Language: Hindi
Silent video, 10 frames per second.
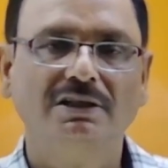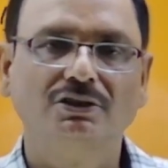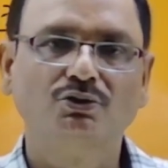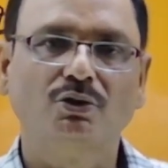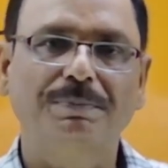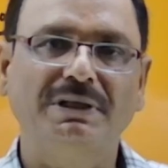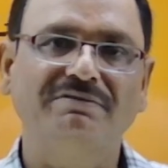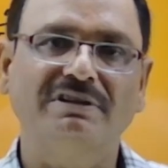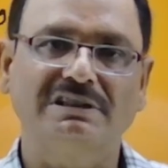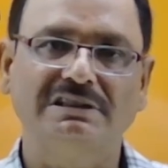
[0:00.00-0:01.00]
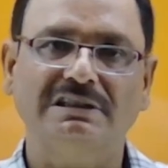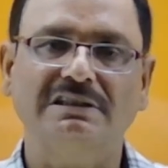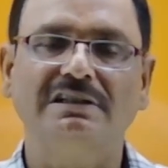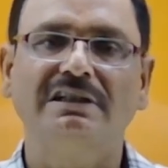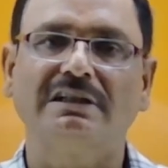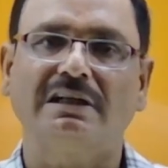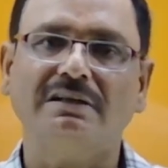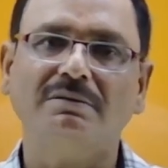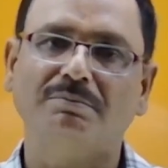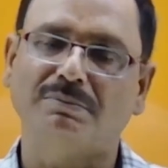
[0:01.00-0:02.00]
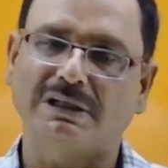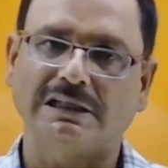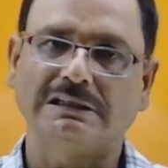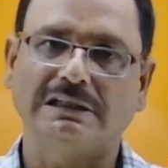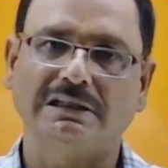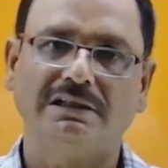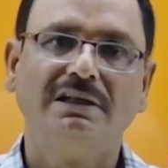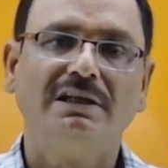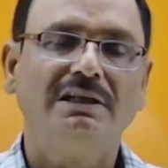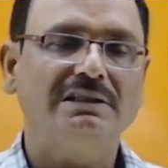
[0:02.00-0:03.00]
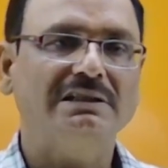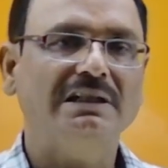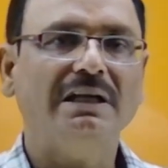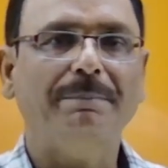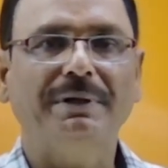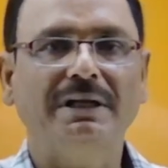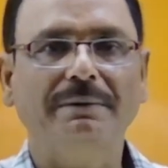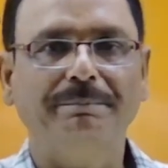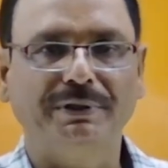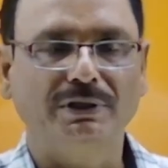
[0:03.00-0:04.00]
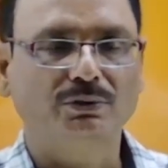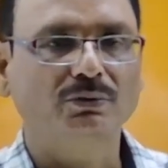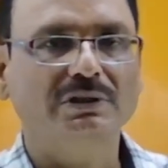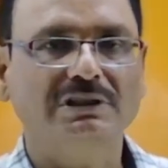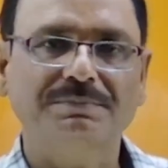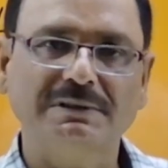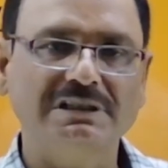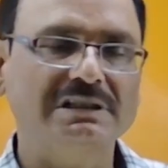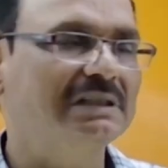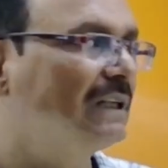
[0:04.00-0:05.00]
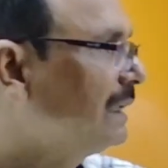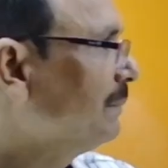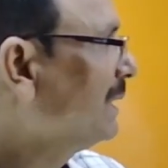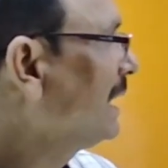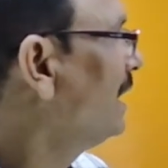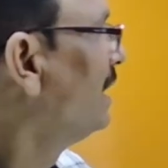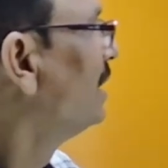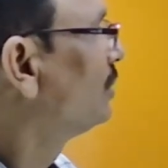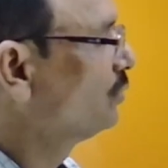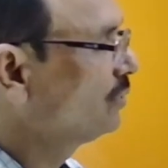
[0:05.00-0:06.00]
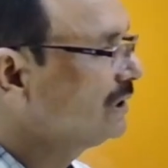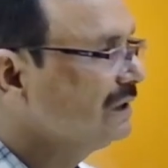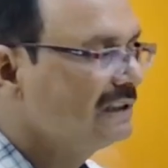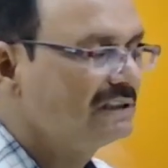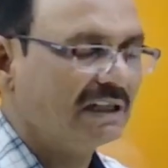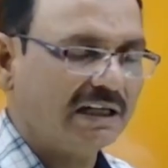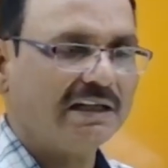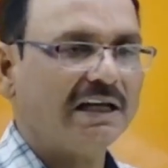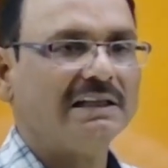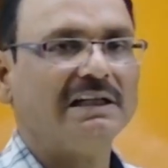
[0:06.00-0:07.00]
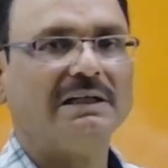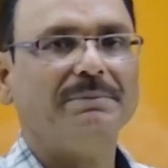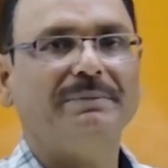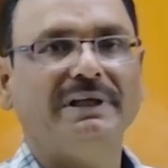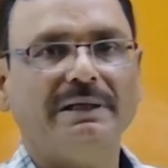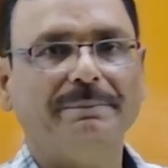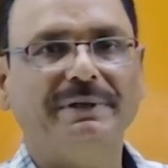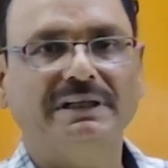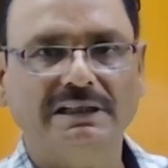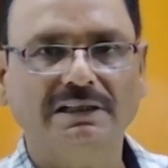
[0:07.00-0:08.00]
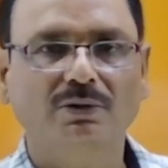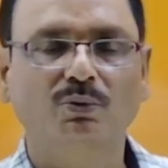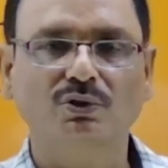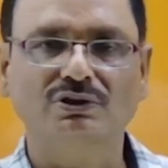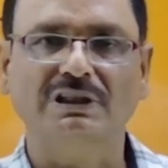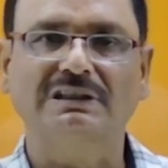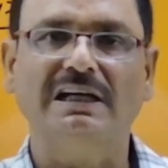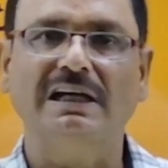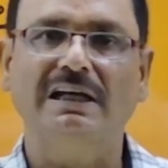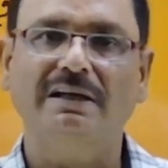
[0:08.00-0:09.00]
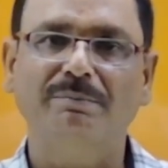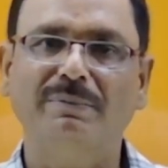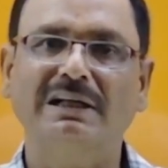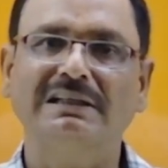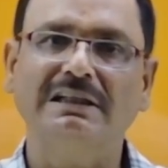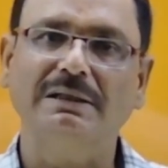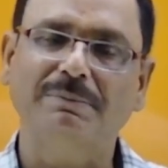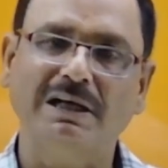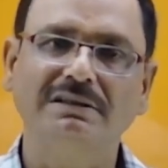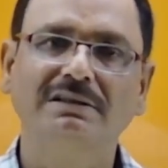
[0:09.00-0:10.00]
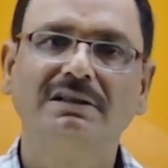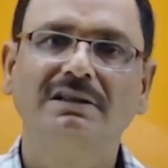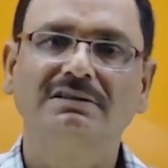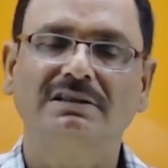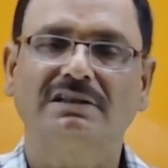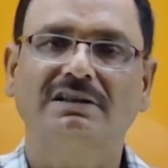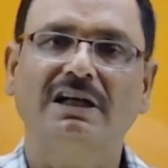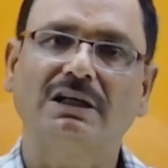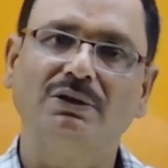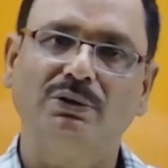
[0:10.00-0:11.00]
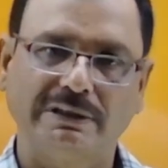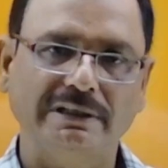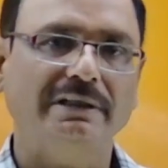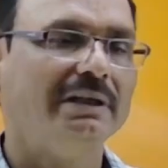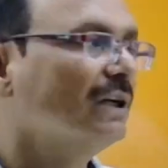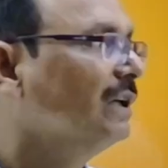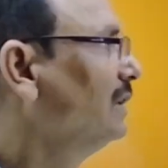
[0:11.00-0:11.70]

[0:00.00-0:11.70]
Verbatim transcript: जो अपनी वसीयत लिख कर मरा था इसने अपने बेटों को इस वजह से लिख के मरा क्योंकि ये जान रहा था कि मेरे बेटे हो सकता है मरने के बाद सत्ता के लोग के ये